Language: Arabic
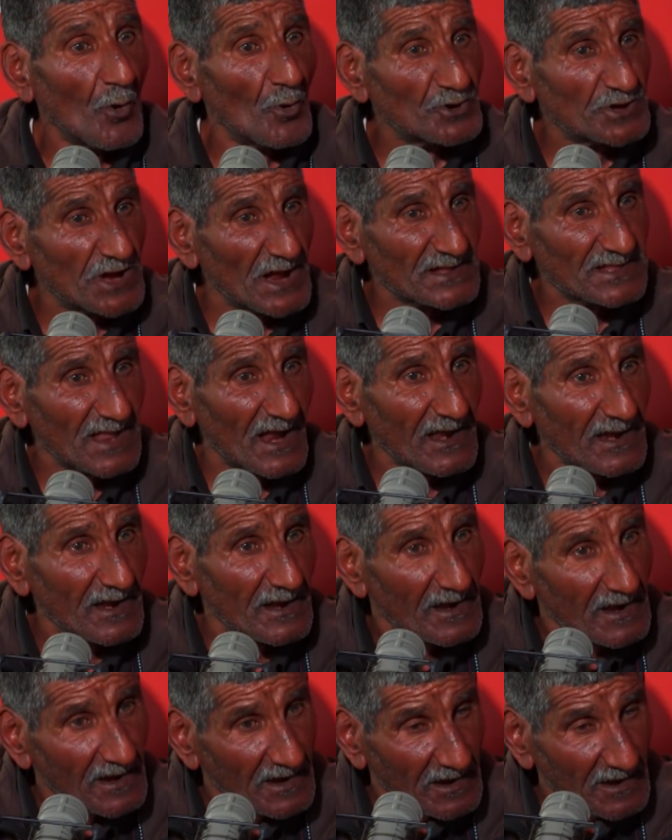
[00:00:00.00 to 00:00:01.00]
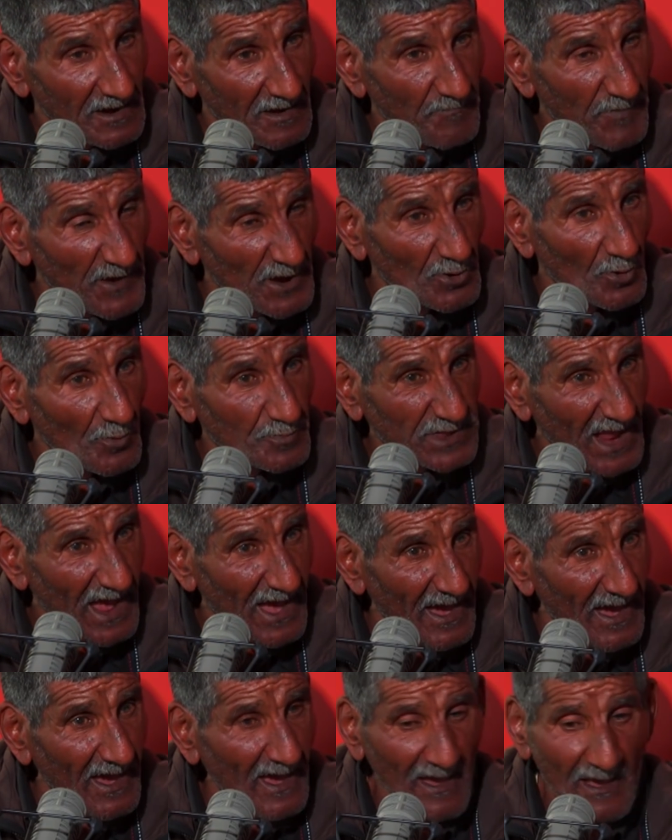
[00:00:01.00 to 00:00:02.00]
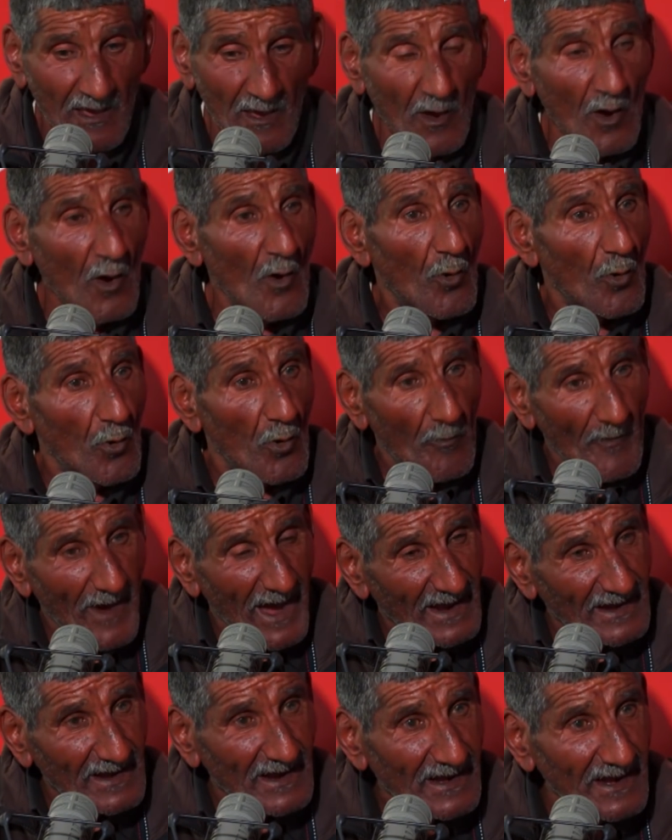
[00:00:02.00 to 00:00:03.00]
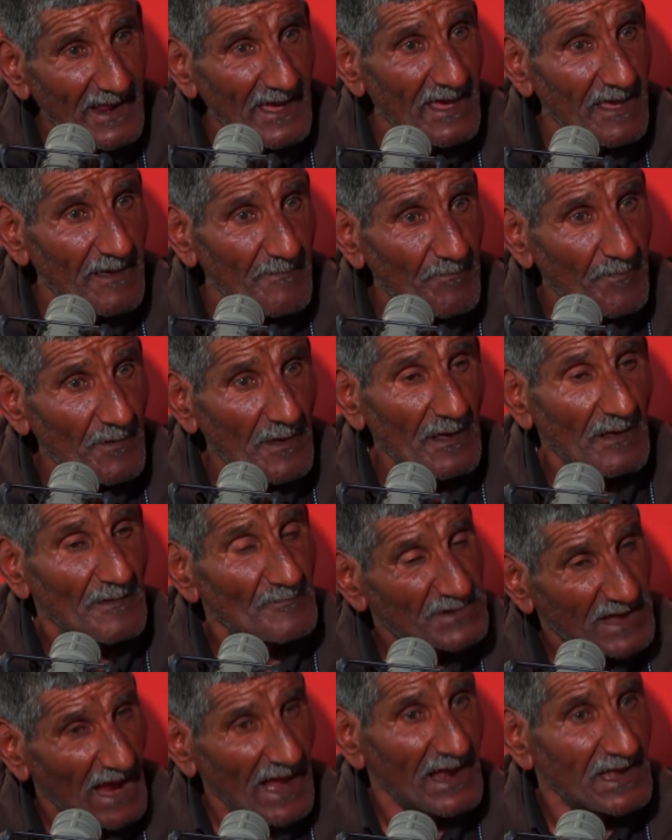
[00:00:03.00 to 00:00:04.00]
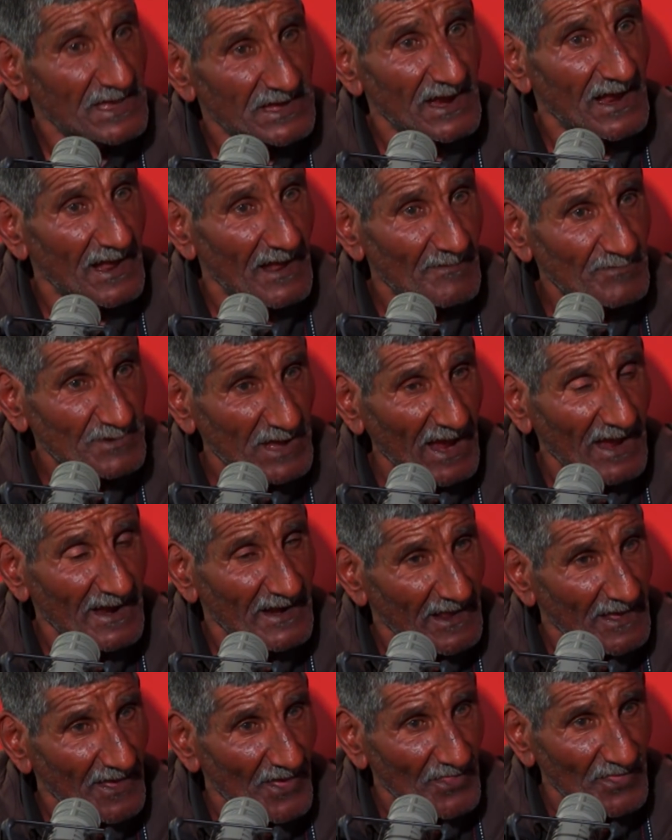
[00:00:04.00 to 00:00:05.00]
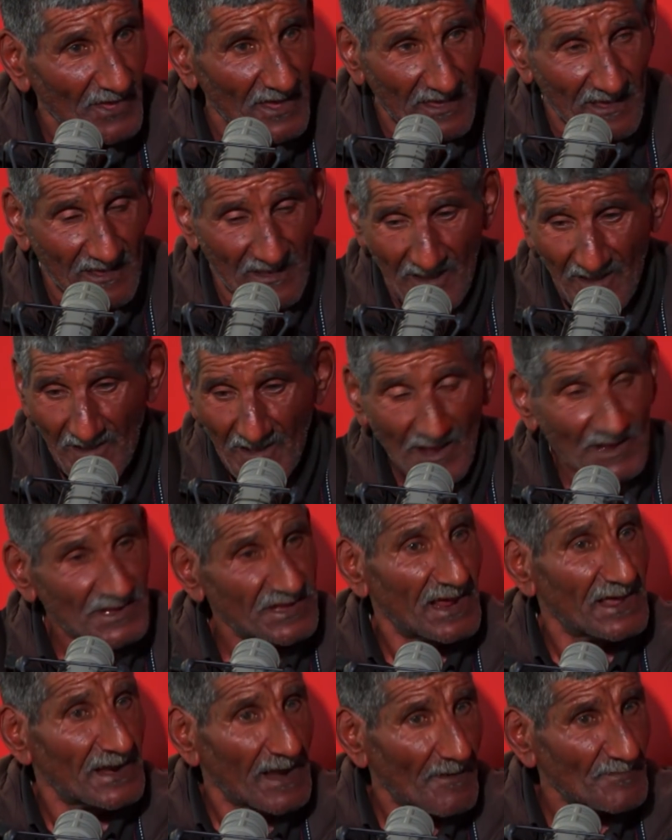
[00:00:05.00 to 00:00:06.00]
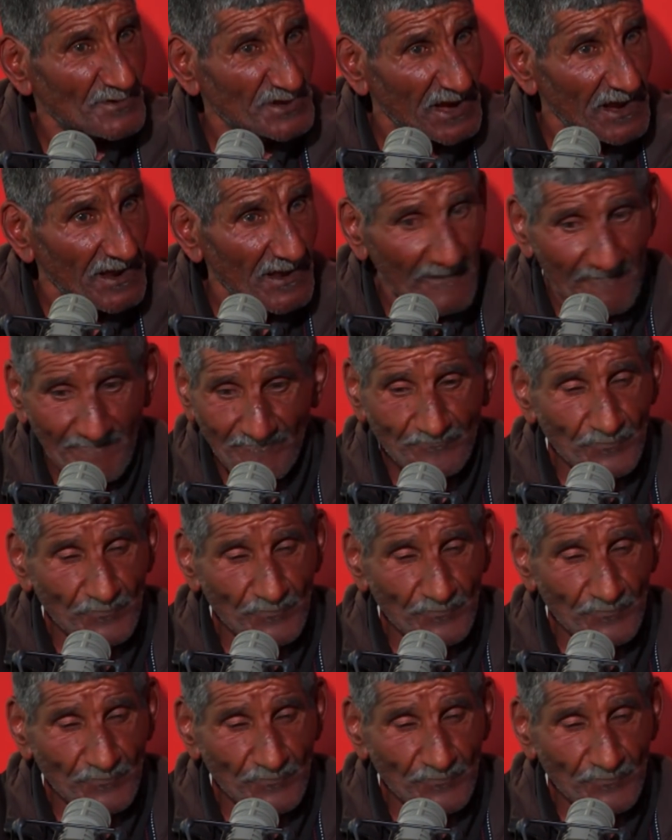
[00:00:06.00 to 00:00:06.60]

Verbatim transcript: وجيت للبيرو نتاعه ومعانا النائب نتاع الجهه نتاعنا هذايا سي رمزي